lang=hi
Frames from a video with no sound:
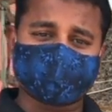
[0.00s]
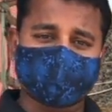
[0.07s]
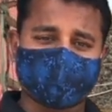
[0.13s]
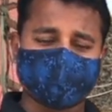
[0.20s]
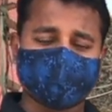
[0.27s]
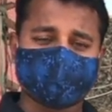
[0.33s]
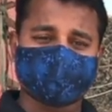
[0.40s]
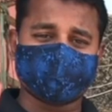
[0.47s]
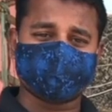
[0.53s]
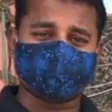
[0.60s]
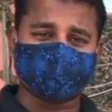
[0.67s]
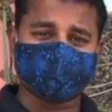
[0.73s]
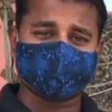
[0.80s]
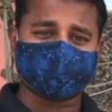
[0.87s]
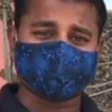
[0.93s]
खाने की
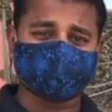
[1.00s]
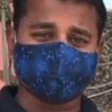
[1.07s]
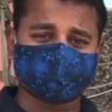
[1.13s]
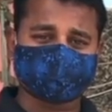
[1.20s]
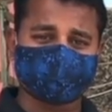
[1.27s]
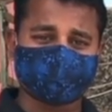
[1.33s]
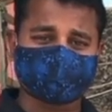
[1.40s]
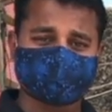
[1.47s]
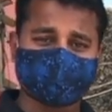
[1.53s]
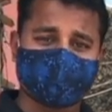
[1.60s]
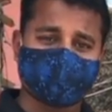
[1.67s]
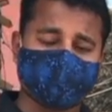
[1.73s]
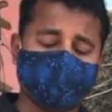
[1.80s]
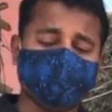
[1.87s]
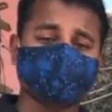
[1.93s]
पीने की जो समस्या
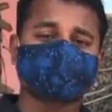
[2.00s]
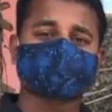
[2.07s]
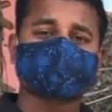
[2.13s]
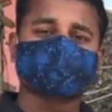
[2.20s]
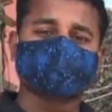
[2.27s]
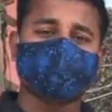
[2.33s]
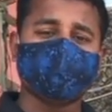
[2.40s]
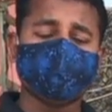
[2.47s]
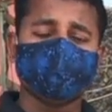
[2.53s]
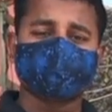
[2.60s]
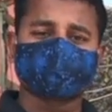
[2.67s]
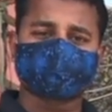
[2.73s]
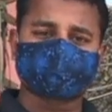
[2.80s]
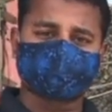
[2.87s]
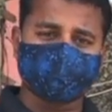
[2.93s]
है वो
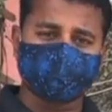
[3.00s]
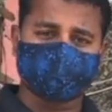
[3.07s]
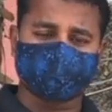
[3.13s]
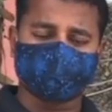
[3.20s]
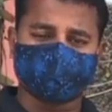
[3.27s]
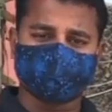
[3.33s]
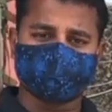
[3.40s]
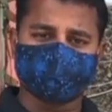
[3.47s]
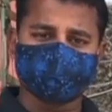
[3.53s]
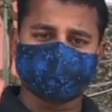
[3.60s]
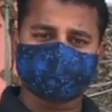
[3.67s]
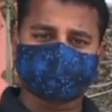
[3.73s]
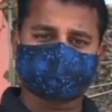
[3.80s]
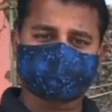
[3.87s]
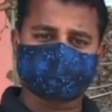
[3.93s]
दूर हो
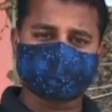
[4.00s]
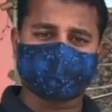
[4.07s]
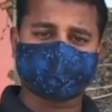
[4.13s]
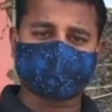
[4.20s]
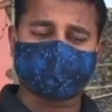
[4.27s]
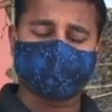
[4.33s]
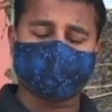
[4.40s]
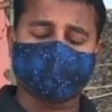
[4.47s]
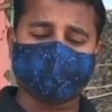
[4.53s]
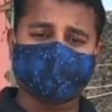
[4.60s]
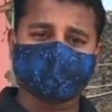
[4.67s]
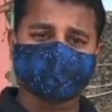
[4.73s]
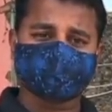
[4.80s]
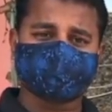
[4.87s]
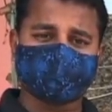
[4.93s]
चलते हैं
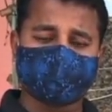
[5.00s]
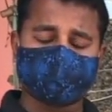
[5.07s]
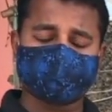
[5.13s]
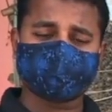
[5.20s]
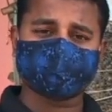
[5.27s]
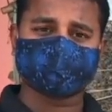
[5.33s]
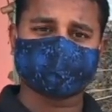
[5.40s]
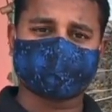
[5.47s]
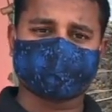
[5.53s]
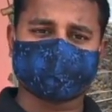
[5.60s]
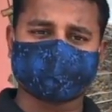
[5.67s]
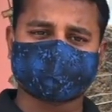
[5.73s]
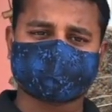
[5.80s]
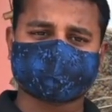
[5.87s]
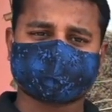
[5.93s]
जय हिंद जय
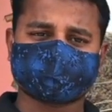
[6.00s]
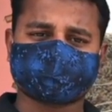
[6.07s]
भारत